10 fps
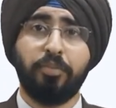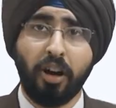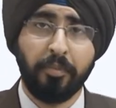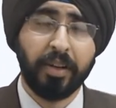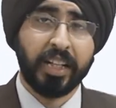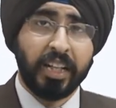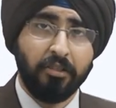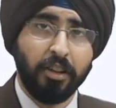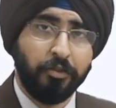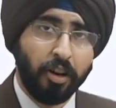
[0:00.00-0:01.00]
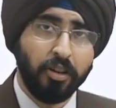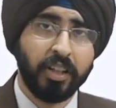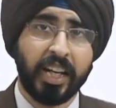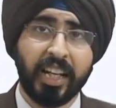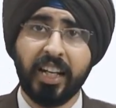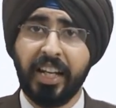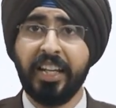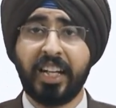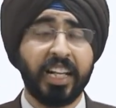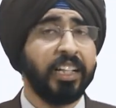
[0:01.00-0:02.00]
प्रॉपर इन्होंने फॉलो करें या
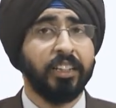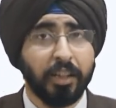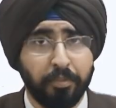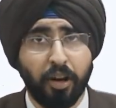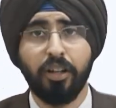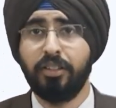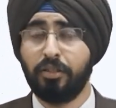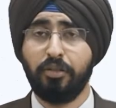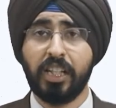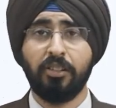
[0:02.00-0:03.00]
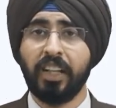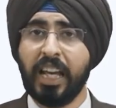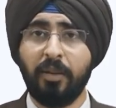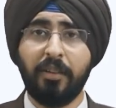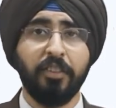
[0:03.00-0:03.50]
नहीं करें ये बहुत ज़रूरी है क्योंकि एक बार